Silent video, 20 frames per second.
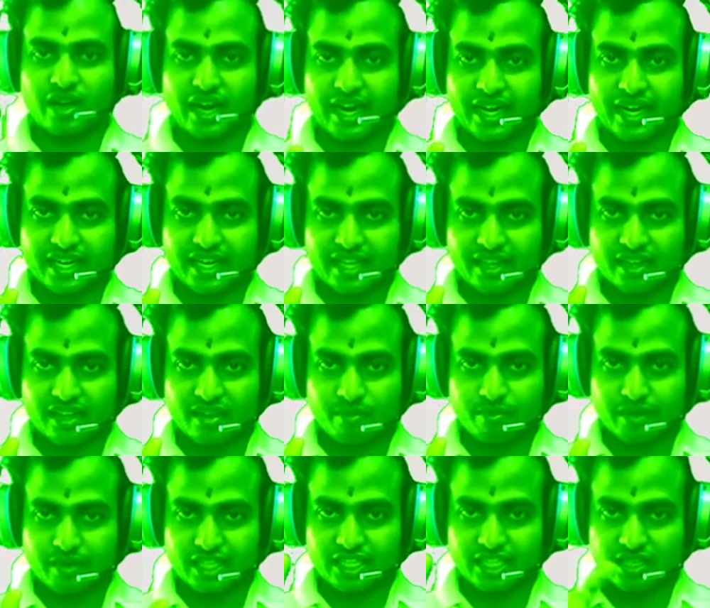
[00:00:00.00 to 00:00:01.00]
అంటే
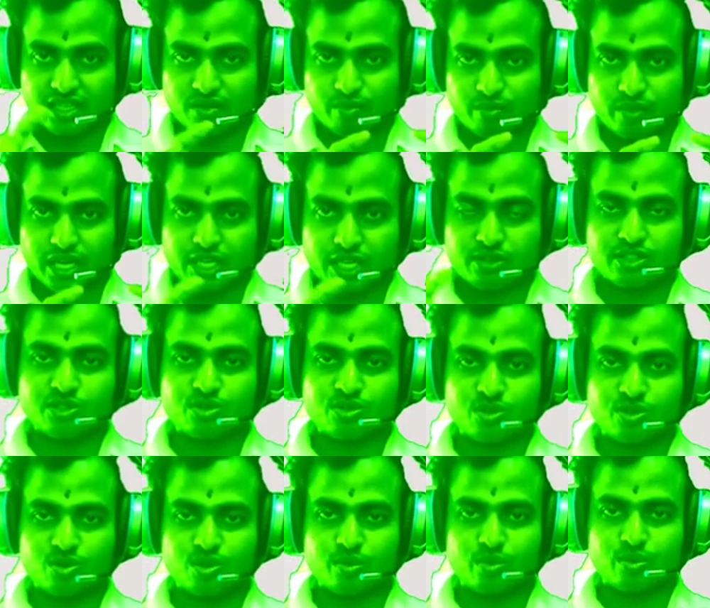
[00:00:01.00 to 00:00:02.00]
మంత్రం భగవత్
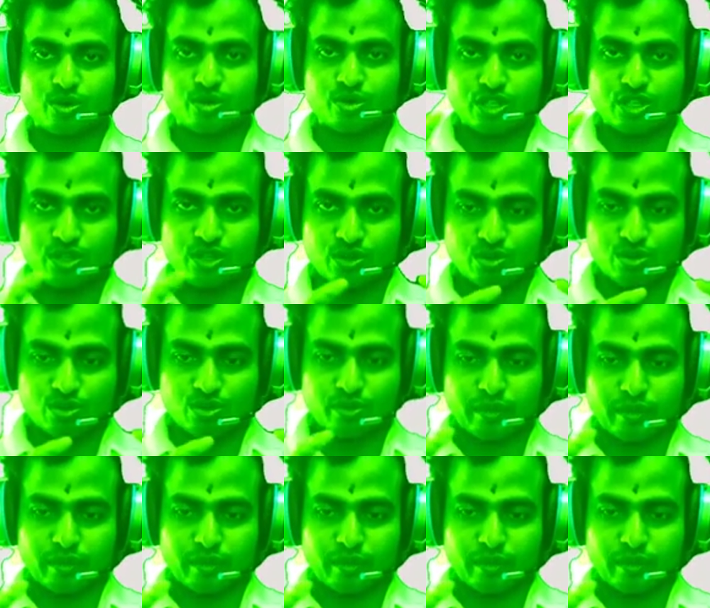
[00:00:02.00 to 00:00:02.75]
స్వరూపం హిందూ